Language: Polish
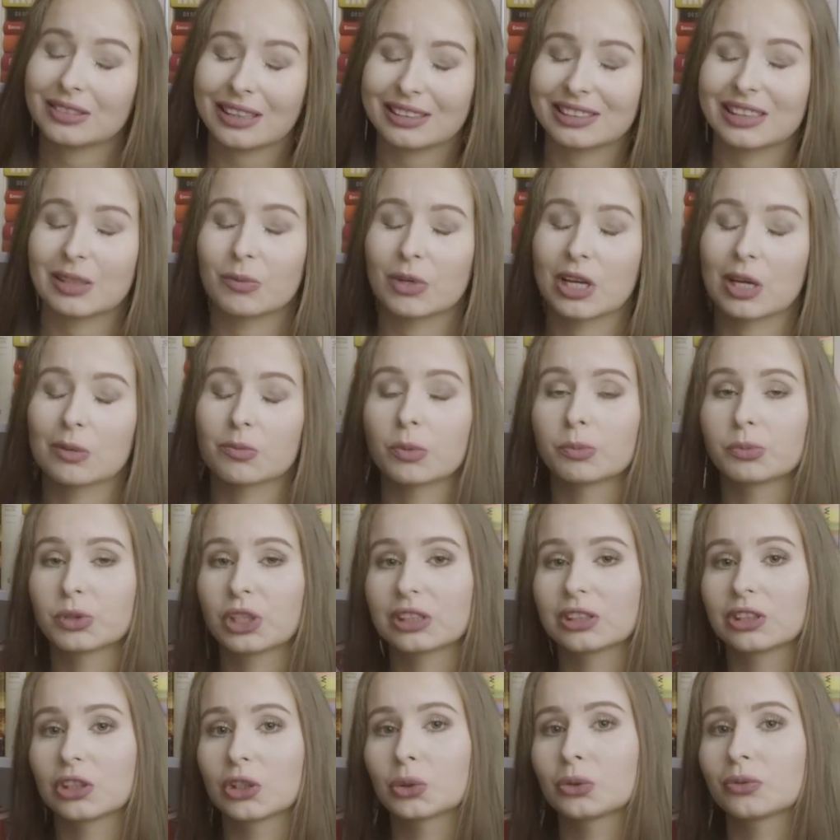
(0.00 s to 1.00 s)
tak samo jak
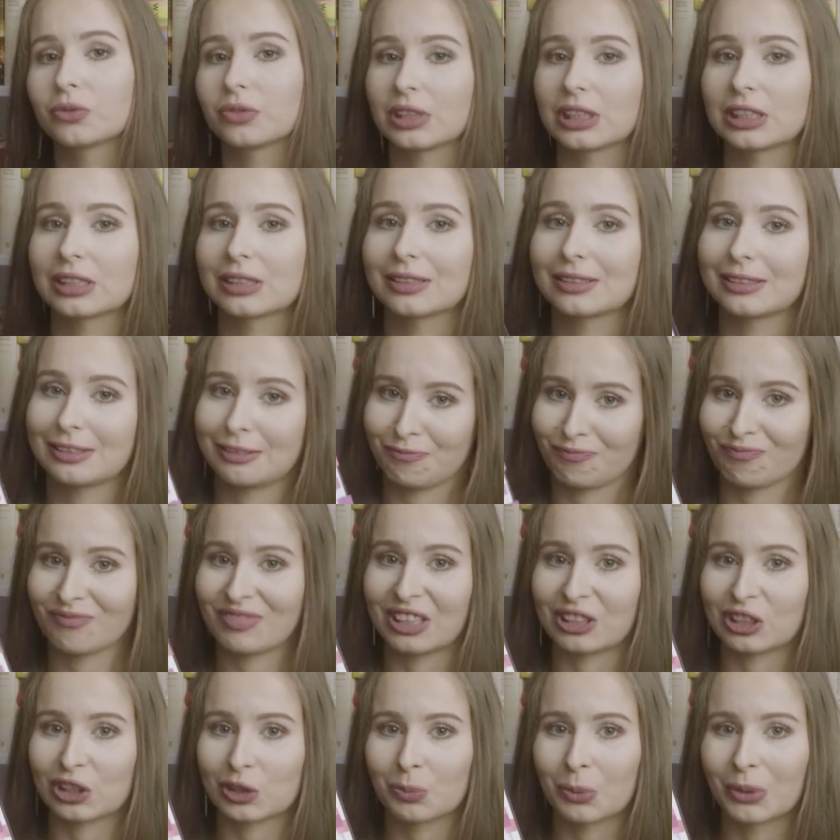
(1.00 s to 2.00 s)
poprzednią, więc
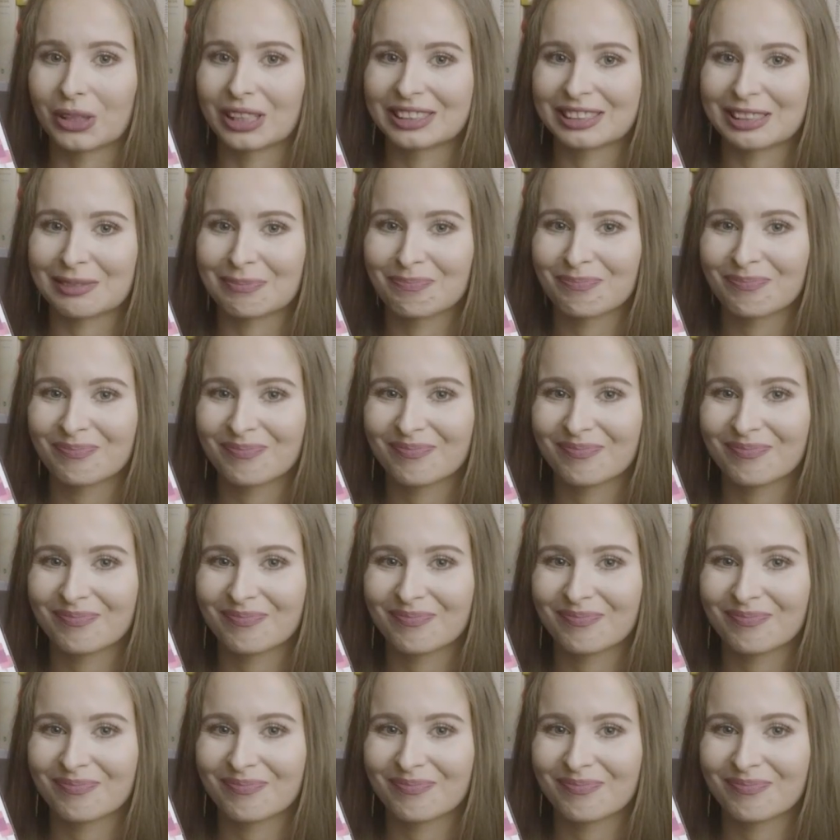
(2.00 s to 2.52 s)
ja też polecam.